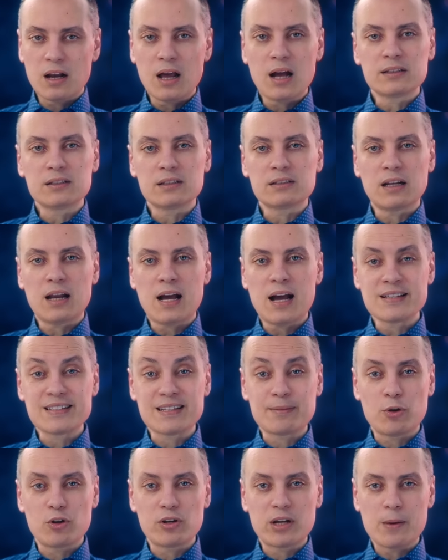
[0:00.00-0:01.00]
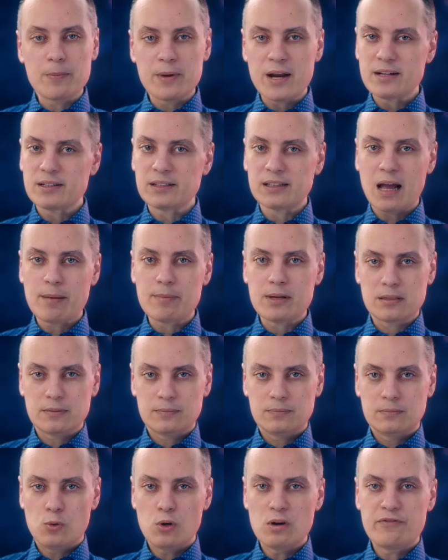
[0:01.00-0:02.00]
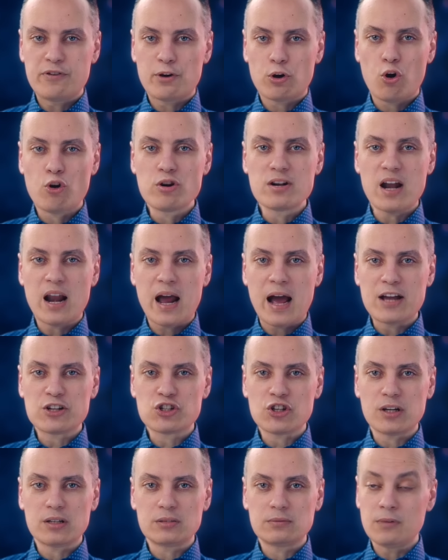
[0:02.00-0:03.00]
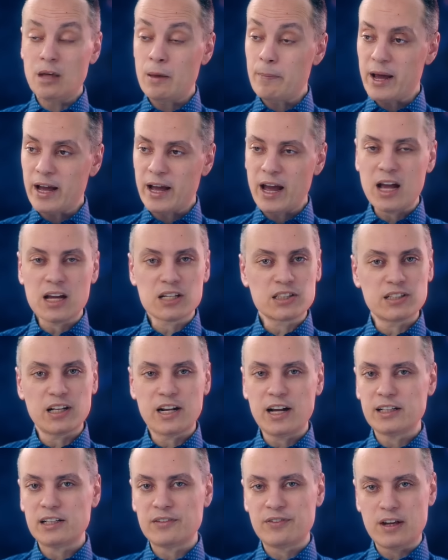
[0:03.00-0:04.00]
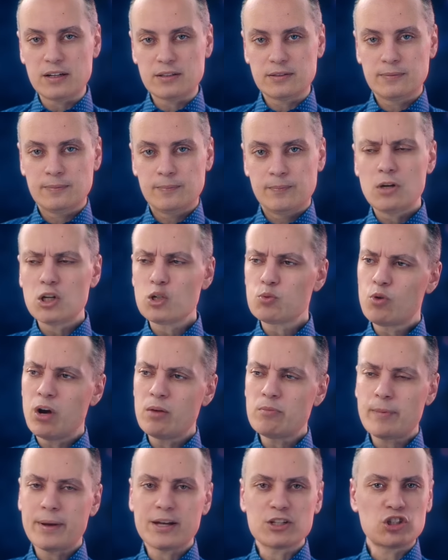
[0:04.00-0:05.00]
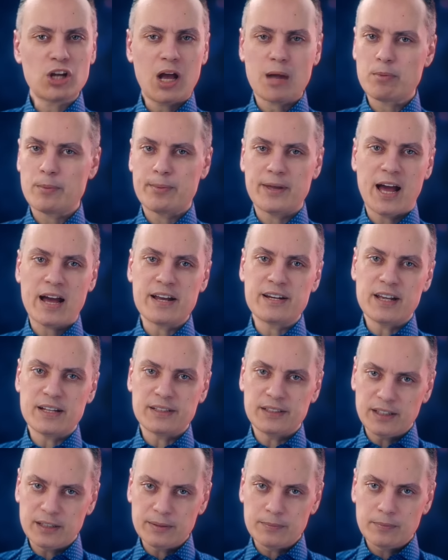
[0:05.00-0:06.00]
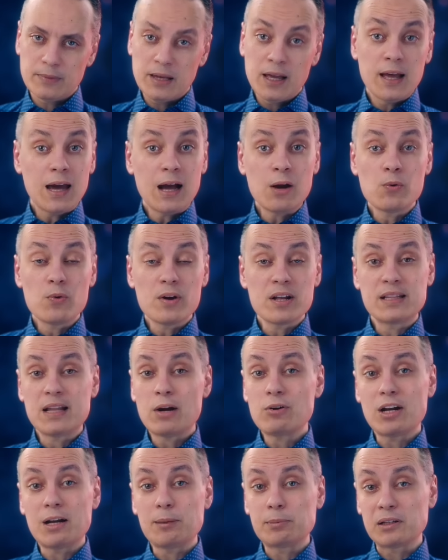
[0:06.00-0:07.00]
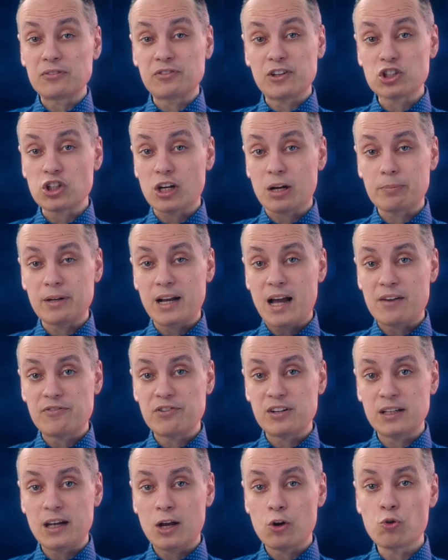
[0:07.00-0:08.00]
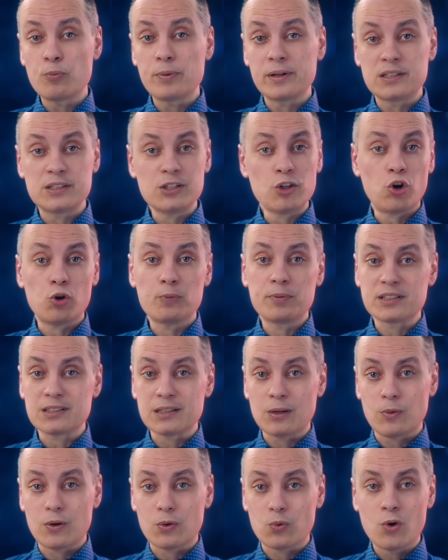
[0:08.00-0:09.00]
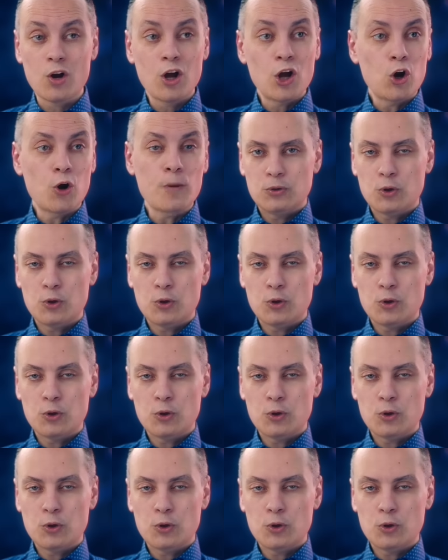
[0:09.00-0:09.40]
ان لقطه العظمه والكبرياء تتعمل والفرعون العاشق يبقى جاهز للاحتفال مش مهم بقى الشعب بيعاني قد ايه او الدوله اللي بتتفشخر بالحفل ده وبتذيعه وبتصوره